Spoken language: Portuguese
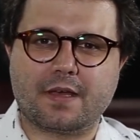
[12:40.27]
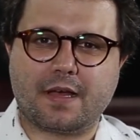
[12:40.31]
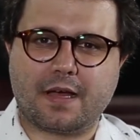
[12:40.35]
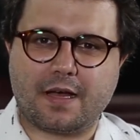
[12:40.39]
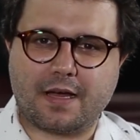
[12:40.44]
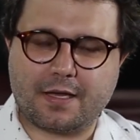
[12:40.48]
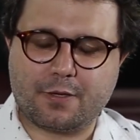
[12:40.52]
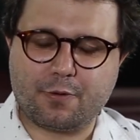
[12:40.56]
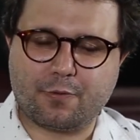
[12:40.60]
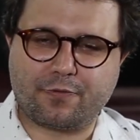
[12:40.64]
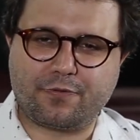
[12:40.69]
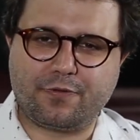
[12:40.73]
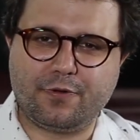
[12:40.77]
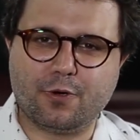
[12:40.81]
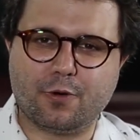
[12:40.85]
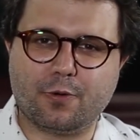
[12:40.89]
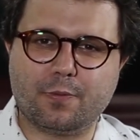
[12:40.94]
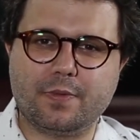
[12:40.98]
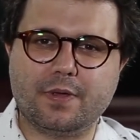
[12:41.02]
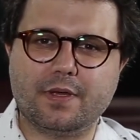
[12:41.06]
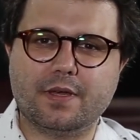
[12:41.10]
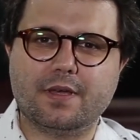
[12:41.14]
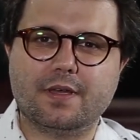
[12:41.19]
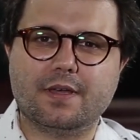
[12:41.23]
A Rio
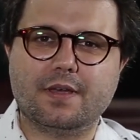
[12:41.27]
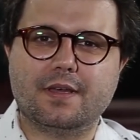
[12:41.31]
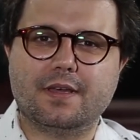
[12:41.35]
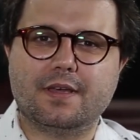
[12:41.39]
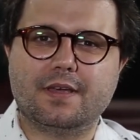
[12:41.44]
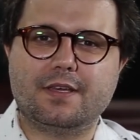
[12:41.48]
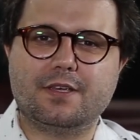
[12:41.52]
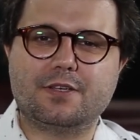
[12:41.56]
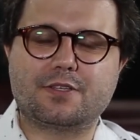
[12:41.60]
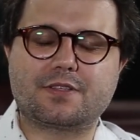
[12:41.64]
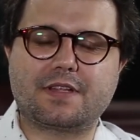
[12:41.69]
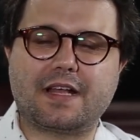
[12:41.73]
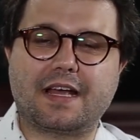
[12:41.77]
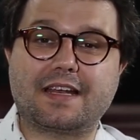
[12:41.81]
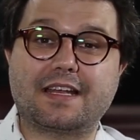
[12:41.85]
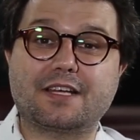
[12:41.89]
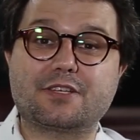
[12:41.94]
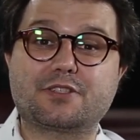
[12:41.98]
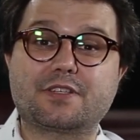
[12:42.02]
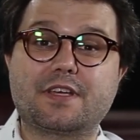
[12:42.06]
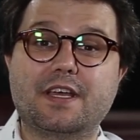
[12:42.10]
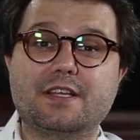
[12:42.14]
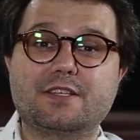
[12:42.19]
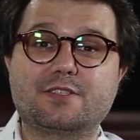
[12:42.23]
Filme está
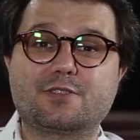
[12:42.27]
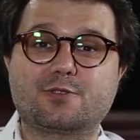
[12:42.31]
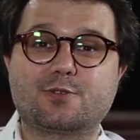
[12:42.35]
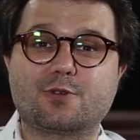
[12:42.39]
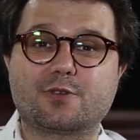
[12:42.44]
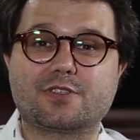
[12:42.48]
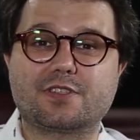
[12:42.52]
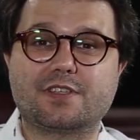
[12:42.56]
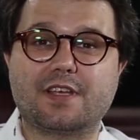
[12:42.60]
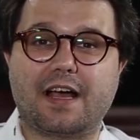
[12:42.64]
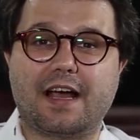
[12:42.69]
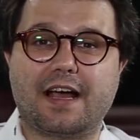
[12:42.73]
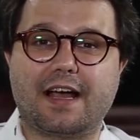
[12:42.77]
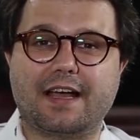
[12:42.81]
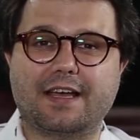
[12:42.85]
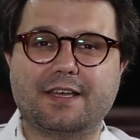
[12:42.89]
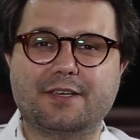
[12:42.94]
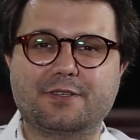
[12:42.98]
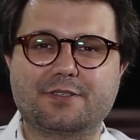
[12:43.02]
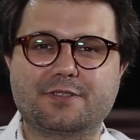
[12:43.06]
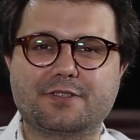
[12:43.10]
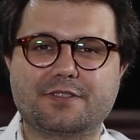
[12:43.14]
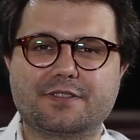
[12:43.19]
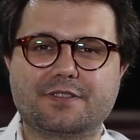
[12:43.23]
nas redes
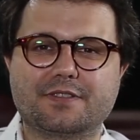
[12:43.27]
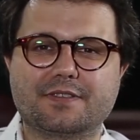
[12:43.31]
sociais,